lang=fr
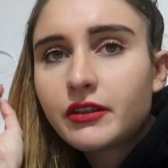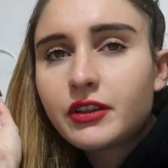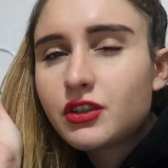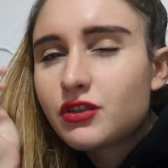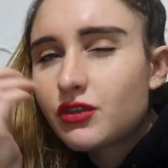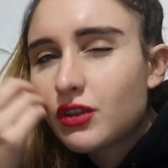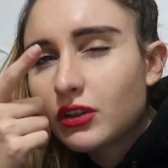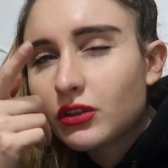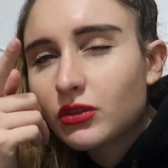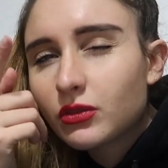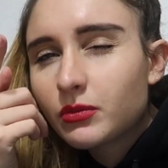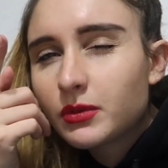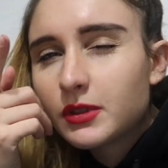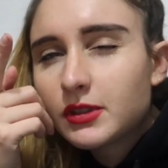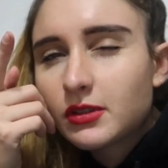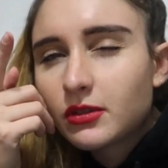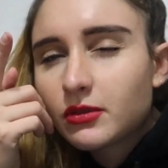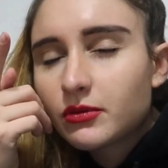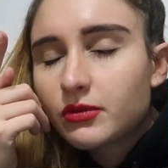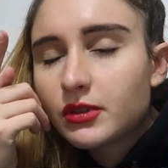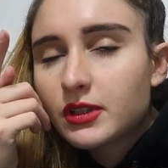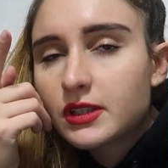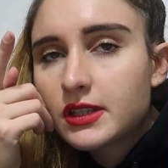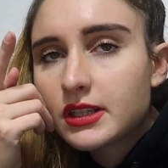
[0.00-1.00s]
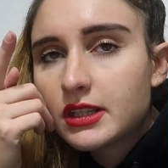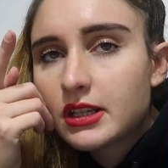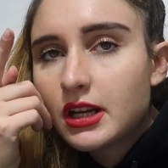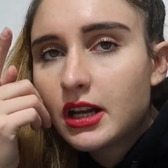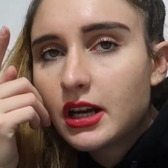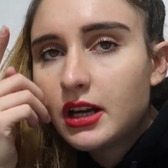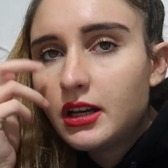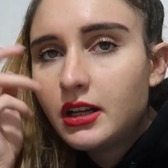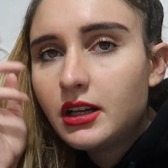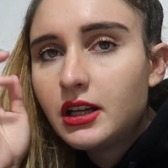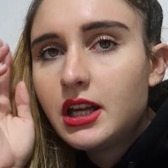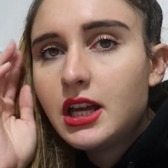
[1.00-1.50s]
En fait, je viens de tomber sur une voisine
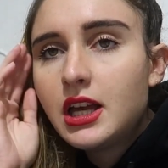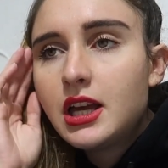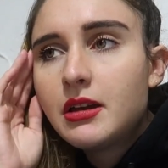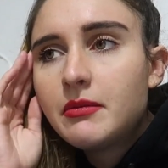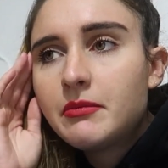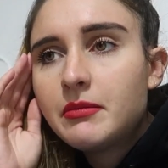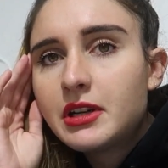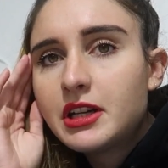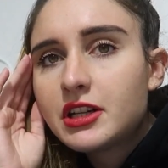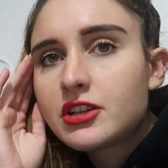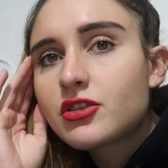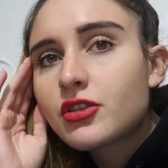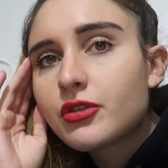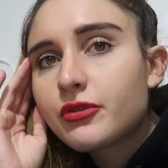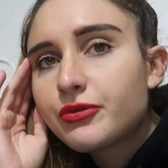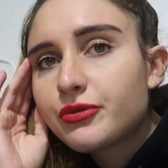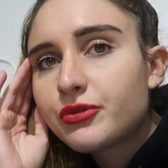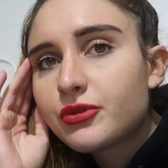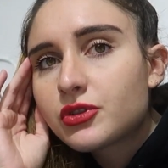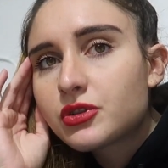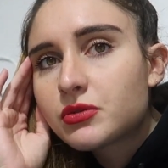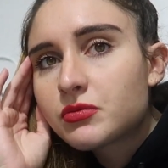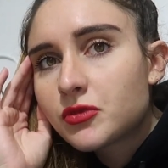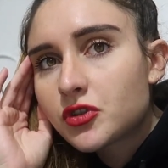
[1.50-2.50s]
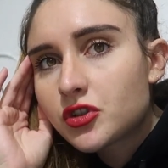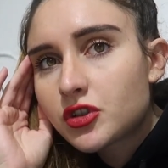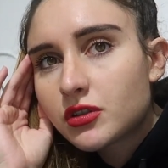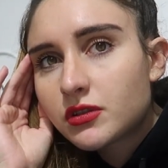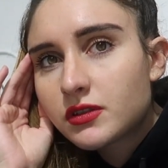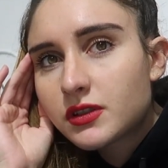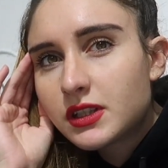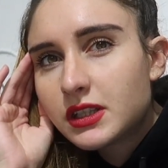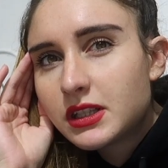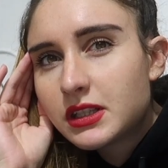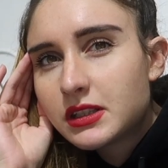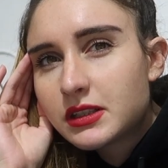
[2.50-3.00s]
là. Mais les gens faussement
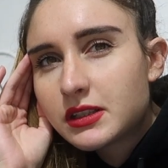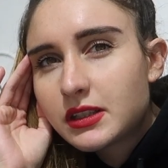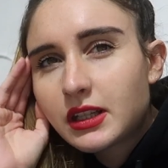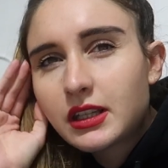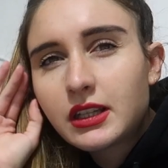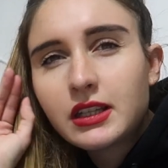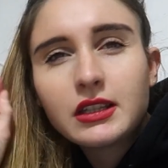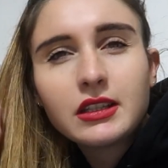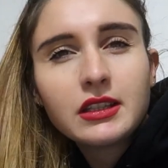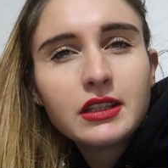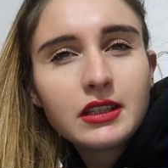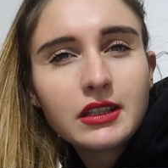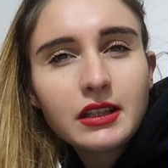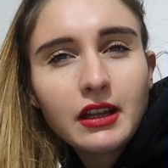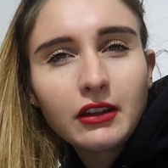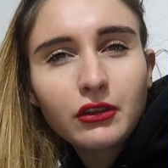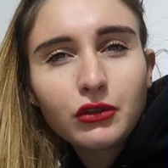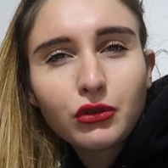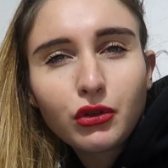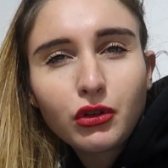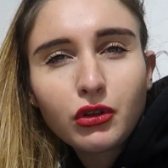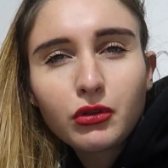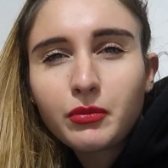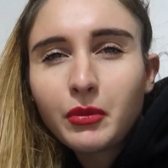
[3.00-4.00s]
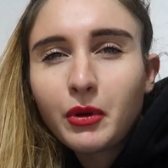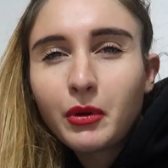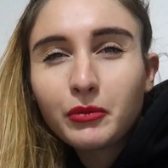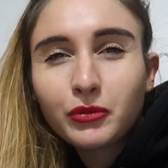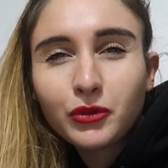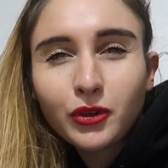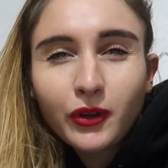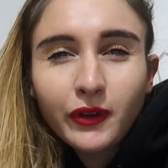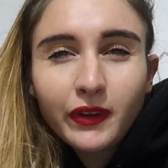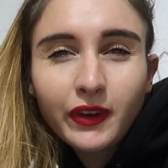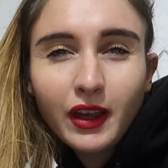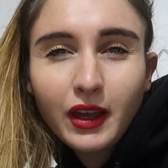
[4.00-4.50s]
gentils, tu sais, qu'ils te disent un truc, mais en
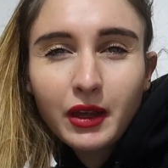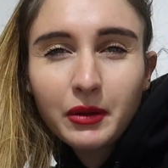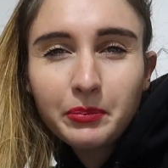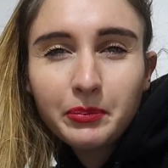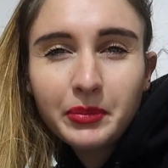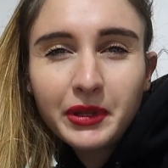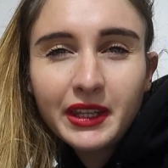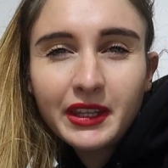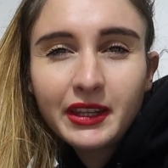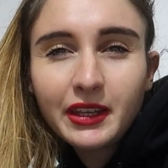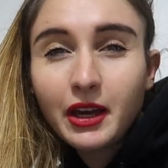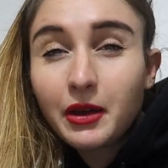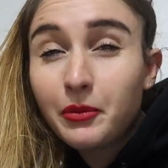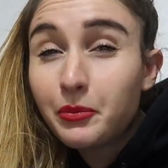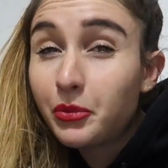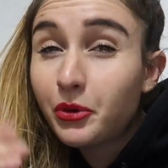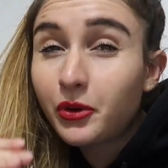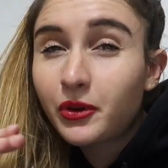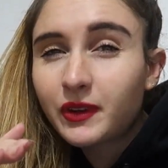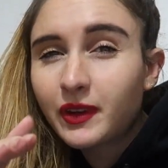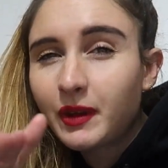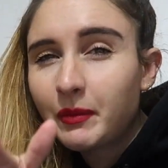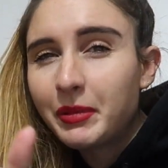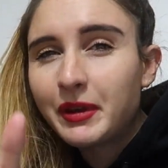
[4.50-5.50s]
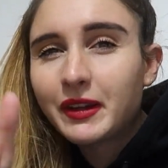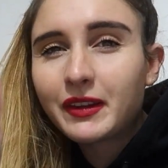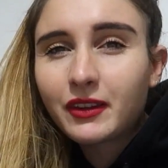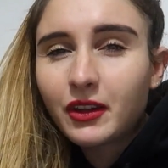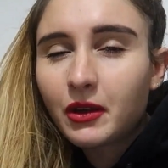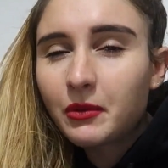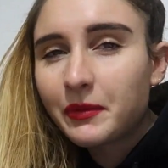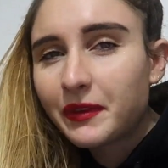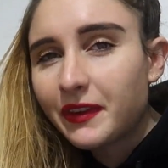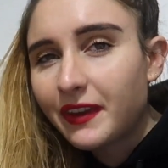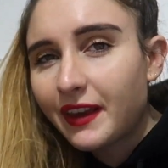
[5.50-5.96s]
même temps, c'est un pic pour que ça passe comme